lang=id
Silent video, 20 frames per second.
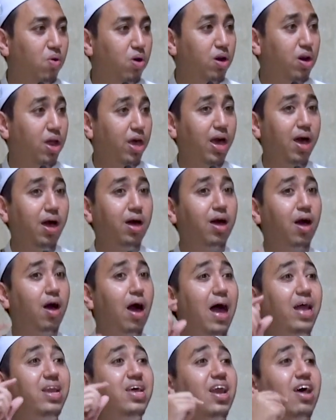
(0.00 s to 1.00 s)

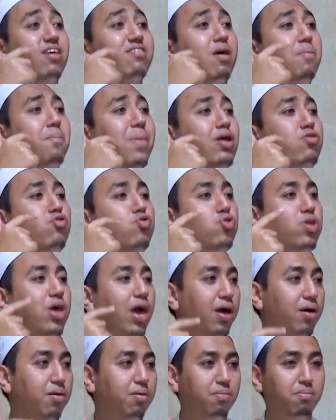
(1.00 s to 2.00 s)
Neka ada rasa
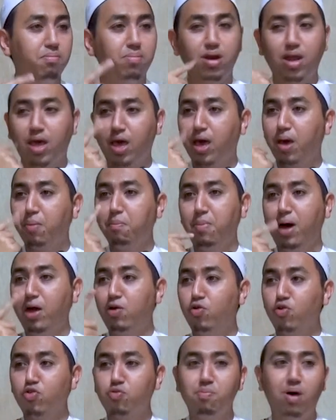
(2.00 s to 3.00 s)
madunya, bene
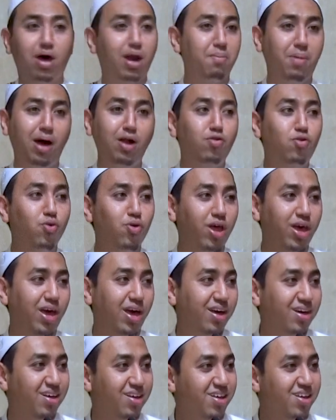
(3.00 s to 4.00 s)
madu sembarang madu
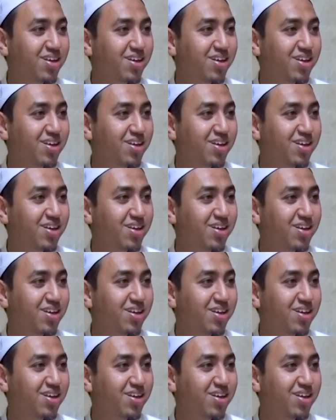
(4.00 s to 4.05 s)
neka.